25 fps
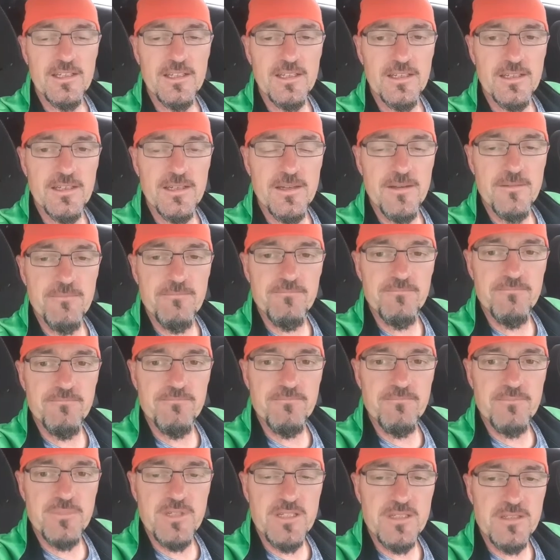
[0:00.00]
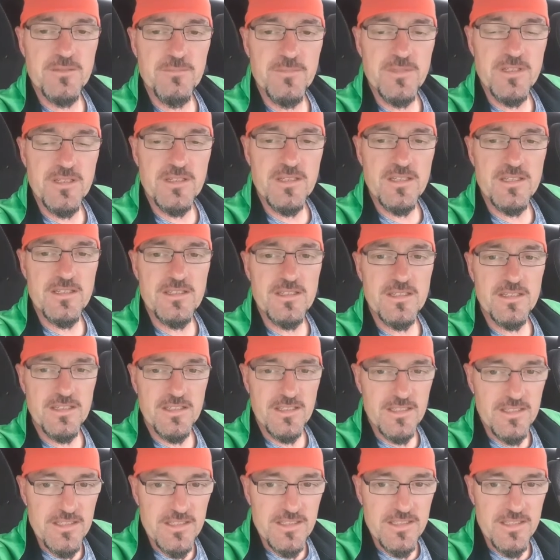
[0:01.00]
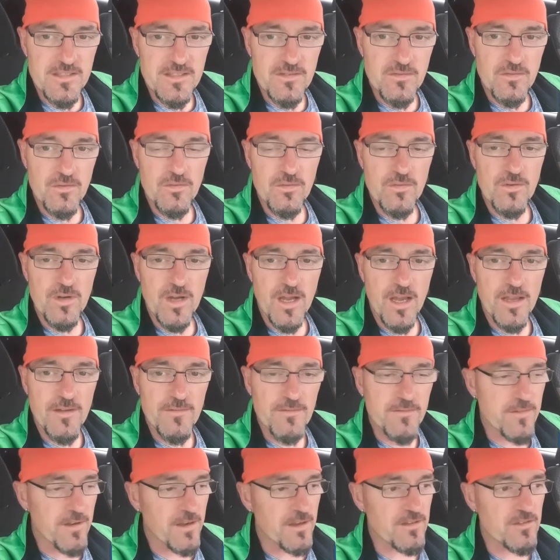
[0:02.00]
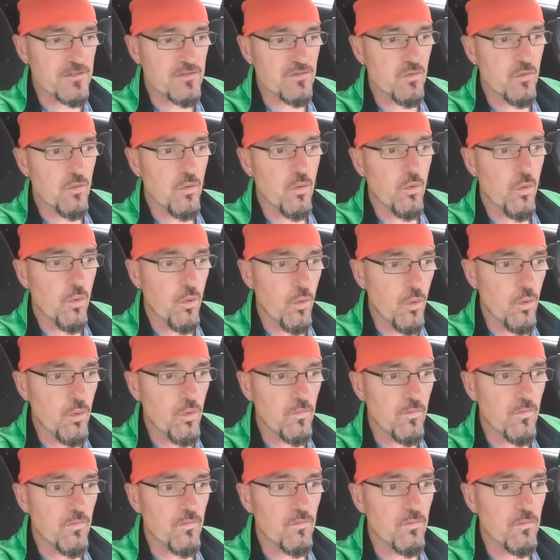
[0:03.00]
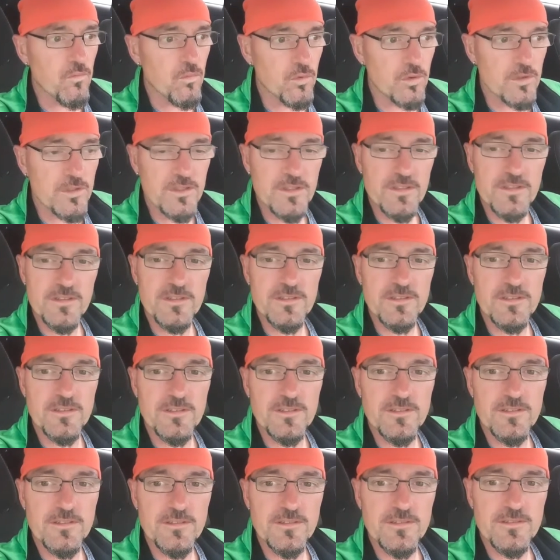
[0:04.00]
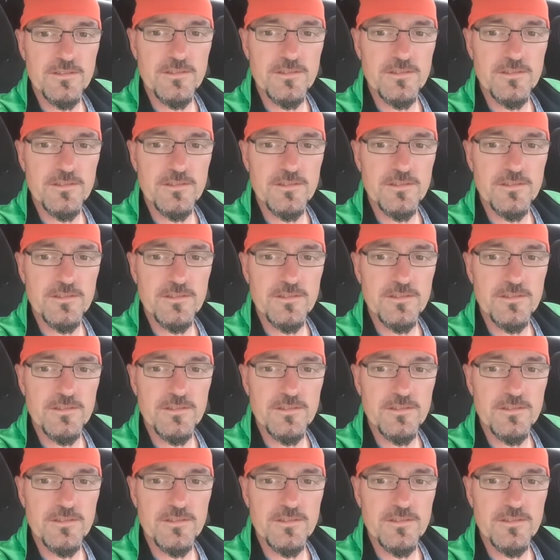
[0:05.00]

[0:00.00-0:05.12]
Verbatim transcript: ähm, bis mir das Risiko einfach so hoch wurde.